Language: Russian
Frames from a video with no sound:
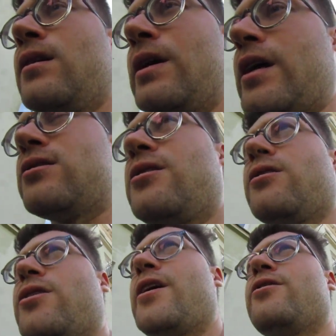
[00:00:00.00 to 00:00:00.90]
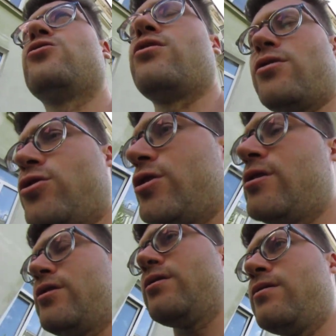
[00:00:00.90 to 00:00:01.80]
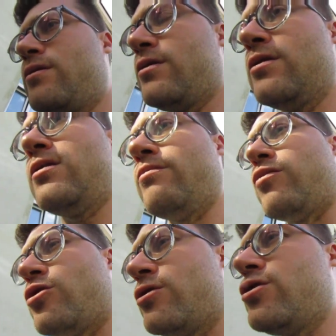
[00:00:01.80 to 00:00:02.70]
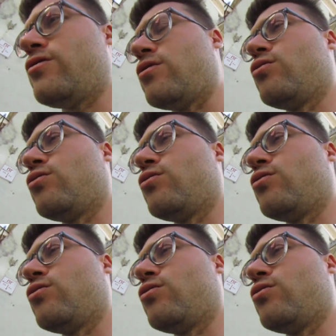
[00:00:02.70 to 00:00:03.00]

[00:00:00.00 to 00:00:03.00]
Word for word: Я съел гречу, короче больше ничего.